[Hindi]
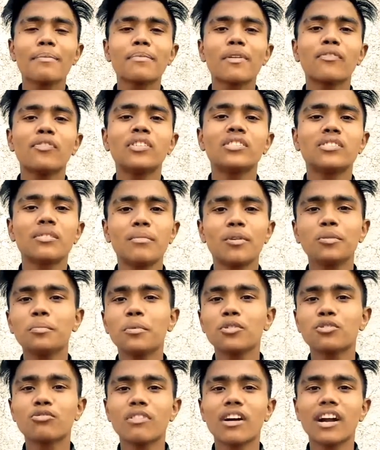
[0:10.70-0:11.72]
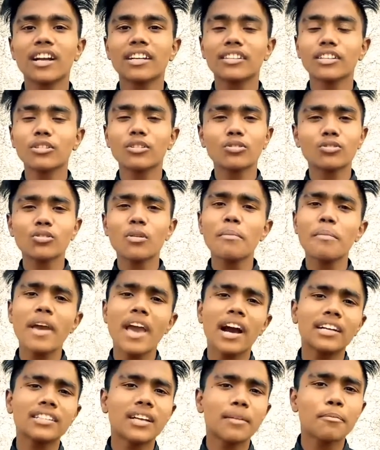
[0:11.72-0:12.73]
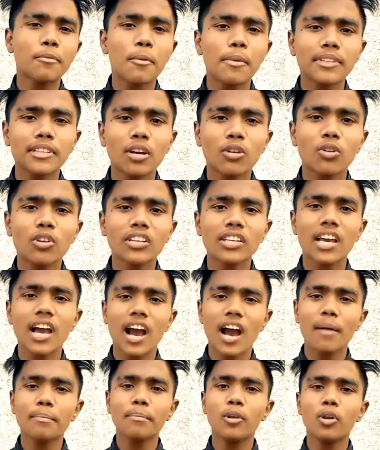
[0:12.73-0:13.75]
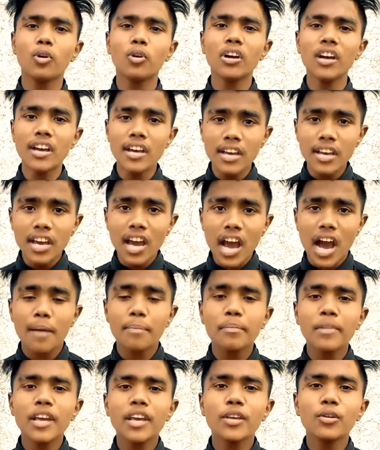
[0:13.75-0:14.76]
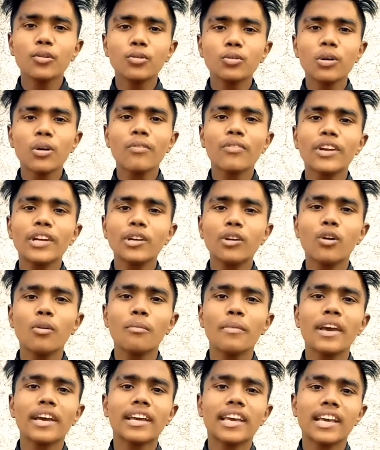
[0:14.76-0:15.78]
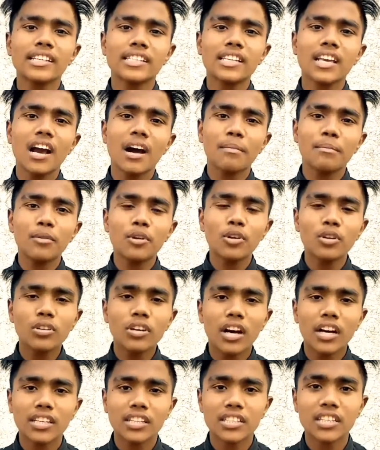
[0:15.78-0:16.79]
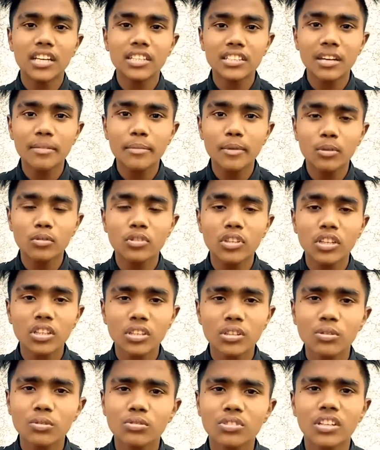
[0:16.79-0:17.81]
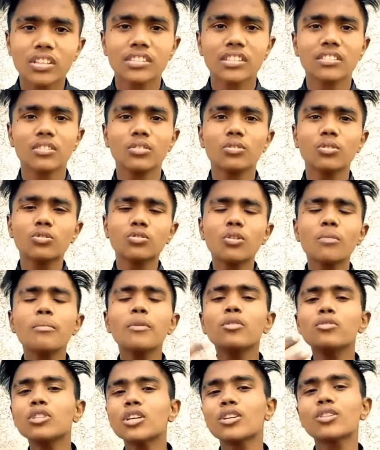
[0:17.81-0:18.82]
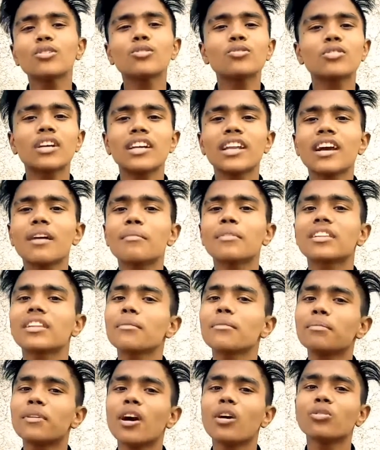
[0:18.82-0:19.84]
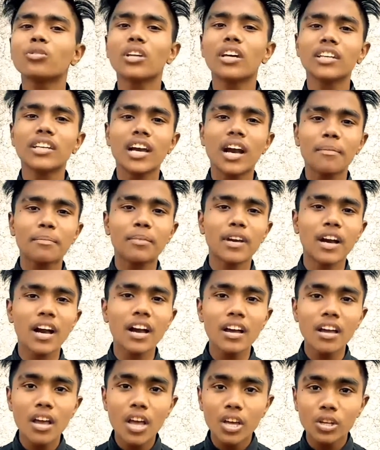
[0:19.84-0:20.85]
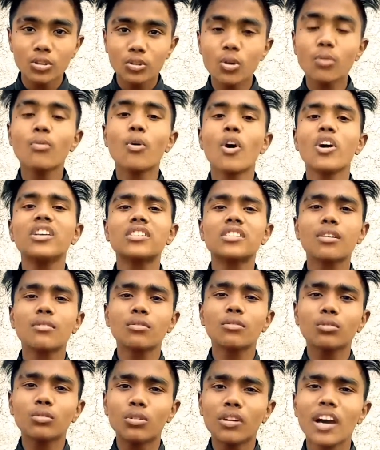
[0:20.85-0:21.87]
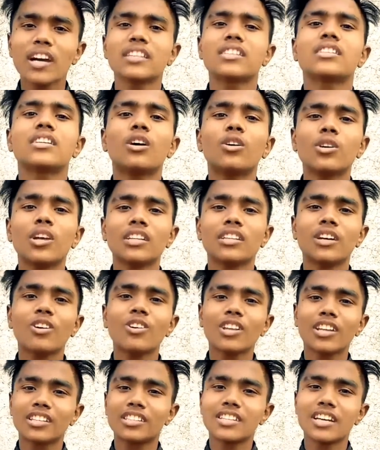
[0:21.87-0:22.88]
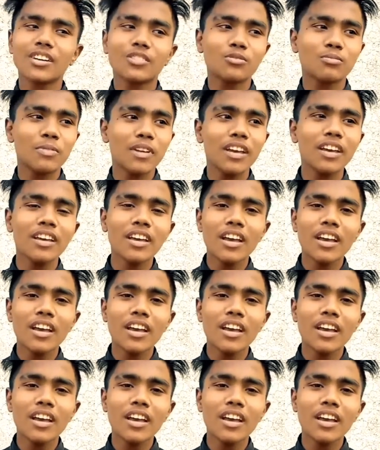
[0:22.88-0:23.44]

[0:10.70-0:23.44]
आपका फिर से बहुत बहुत स्वागत है दोस्तों मैं आज आपको बताऊंगा कि आप लोग अपने YouTube वीडियो में कैसे आप लोग अच्छा सा म्यूज़िक यूज़ कर सकते हैं दोस्तों म्यूज़िक यूज़ करने का मतलब क्या होता है कि आपका जो वॉइस है वो थोड़ा अच्छा हो जाता है और अच्छा उसमें